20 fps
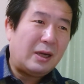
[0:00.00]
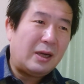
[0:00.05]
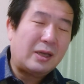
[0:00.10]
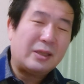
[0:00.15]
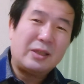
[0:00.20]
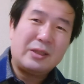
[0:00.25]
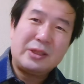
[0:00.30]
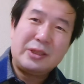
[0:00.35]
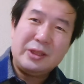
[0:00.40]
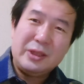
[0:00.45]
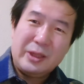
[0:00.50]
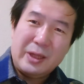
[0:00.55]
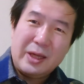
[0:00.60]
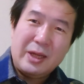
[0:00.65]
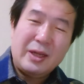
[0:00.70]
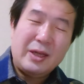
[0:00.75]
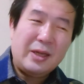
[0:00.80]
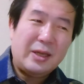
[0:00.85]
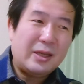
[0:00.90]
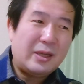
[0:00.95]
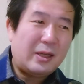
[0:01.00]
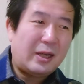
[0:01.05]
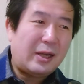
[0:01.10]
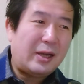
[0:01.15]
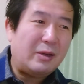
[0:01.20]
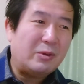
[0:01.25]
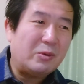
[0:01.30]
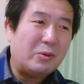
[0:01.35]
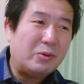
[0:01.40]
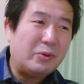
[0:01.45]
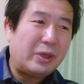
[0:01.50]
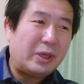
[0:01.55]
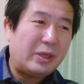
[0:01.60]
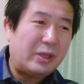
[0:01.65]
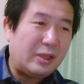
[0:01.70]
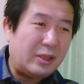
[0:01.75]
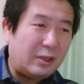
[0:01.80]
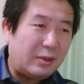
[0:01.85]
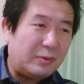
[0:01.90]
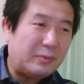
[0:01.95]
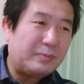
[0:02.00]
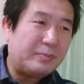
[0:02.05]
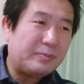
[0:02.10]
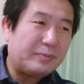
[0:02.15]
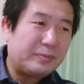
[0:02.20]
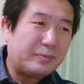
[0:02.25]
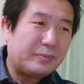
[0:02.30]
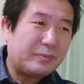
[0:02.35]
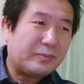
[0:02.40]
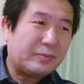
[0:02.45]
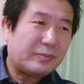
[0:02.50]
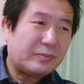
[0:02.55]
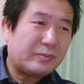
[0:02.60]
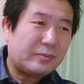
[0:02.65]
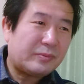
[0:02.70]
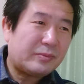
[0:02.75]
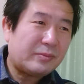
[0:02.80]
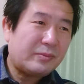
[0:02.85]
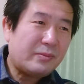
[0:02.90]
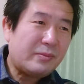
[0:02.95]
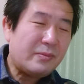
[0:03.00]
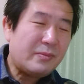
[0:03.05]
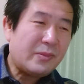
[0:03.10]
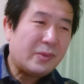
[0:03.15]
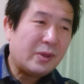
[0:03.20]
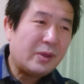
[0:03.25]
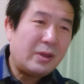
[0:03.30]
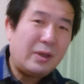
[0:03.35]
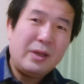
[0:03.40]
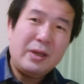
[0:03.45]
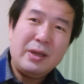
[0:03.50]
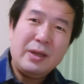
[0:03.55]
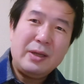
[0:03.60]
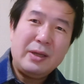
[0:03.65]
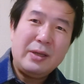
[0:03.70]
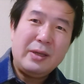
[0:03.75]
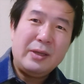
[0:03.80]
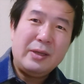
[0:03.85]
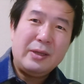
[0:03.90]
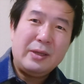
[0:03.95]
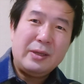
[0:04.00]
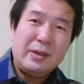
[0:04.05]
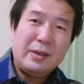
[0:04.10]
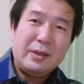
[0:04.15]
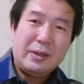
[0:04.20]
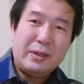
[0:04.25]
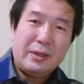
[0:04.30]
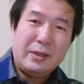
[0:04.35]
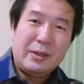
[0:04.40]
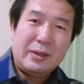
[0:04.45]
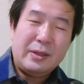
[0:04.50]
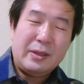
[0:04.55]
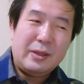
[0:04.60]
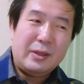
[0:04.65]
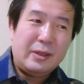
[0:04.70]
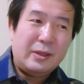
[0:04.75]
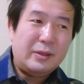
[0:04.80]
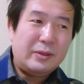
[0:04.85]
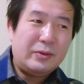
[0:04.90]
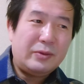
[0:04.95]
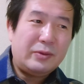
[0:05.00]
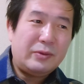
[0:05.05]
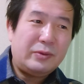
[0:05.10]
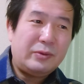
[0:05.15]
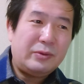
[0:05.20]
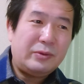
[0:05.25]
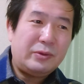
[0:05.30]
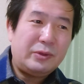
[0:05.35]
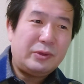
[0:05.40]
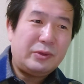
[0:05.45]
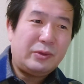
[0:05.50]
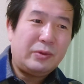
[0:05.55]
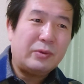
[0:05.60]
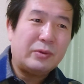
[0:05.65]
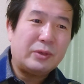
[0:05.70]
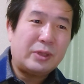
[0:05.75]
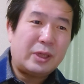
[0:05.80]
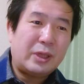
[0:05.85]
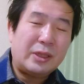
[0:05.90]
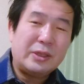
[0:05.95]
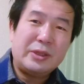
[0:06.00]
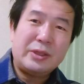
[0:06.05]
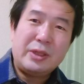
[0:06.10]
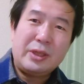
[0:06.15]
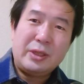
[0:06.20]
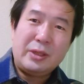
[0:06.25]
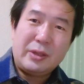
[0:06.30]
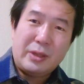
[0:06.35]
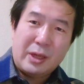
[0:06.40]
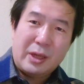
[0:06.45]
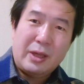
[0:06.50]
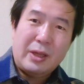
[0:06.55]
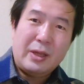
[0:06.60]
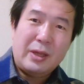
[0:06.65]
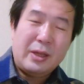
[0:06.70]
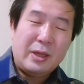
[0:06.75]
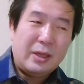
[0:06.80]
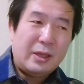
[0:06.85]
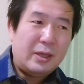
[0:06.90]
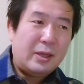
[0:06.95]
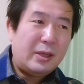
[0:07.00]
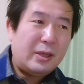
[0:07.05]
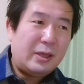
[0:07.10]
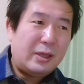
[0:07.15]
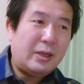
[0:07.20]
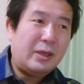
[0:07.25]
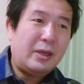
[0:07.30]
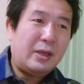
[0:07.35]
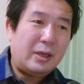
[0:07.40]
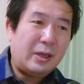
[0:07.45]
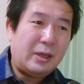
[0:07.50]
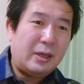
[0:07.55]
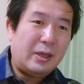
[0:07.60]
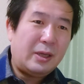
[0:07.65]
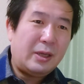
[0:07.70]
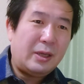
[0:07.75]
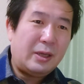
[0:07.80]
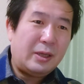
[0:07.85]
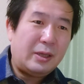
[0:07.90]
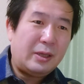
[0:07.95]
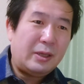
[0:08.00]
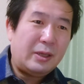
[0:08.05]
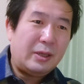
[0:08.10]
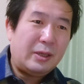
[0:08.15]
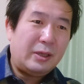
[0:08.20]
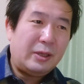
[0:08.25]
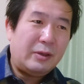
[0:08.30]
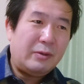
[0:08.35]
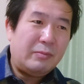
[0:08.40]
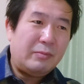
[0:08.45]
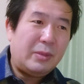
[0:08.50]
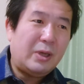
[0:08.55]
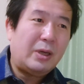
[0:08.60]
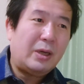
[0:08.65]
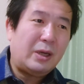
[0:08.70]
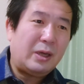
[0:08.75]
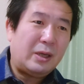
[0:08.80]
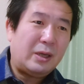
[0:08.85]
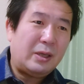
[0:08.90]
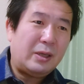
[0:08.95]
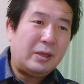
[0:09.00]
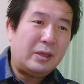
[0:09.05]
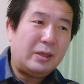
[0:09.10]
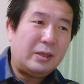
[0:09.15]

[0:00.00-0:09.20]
赤だしにね、変えることができる。ねえー、そういう人を探していて、えー、まあ、